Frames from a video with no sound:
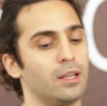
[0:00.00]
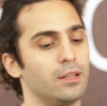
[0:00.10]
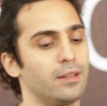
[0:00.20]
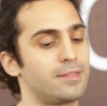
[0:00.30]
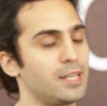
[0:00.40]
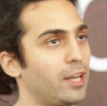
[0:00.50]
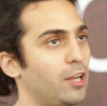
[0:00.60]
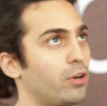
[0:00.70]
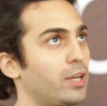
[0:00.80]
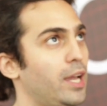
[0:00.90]
sí
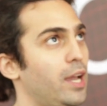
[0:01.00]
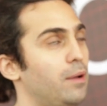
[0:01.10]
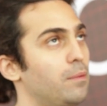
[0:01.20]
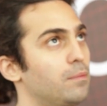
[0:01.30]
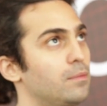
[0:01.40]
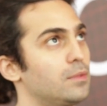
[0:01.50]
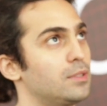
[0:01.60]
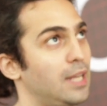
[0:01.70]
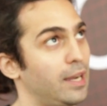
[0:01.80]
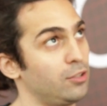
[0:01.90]
creo que
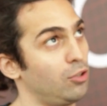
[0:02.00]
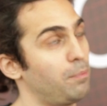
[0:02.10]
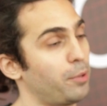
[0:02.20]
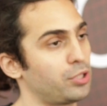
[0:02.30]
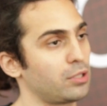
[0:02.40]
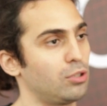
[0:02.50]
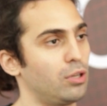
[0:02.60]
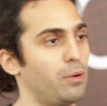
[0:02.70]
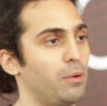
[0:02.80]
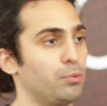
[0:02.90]
sacando el
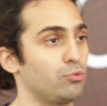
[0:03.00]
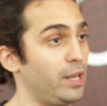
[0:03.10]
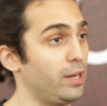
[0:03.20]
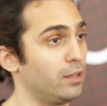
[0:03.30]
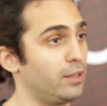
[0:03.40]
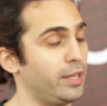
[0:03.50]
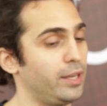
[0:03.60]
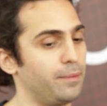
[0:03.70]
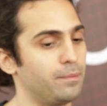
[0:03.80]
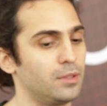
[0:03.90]
proyecto puntual,
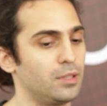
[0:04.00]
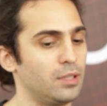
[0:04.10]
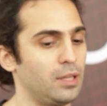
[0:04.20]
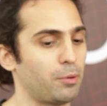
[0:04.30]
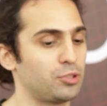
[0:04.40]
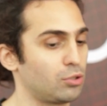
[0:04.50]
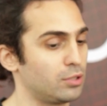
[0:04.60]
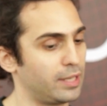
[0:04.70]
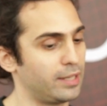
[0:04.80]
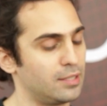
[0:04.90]
de, del proyecto
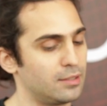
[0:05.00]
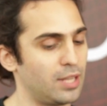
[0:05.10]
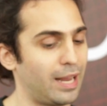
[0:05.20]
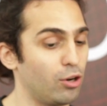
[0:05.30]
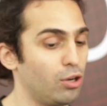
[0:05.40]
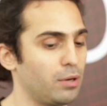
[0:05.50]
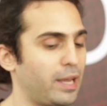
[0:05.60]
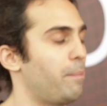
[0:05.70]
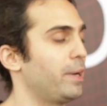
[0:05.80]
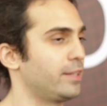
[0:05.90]
ese que se charló, que
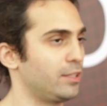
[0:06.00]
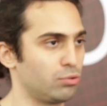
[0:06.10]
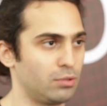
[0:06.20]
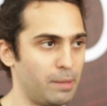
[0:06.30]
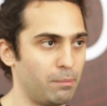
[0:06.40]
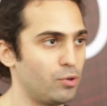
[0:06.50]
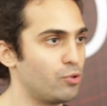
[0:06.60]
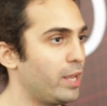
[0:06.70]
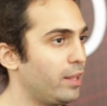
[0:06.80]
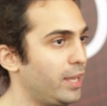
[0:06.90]
aparte es una
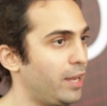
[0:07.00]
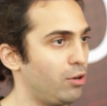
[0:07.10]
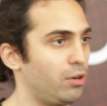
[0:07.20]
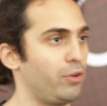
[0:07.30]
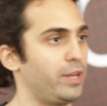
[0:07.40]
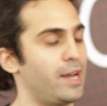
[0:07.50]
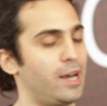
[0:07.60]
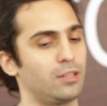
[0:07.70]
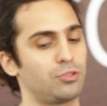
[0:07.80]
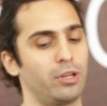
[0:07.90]
idea, no, no hay
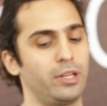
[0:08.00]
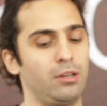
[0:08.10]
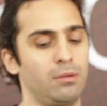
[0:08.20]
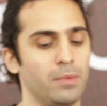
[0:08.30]
nada sólido,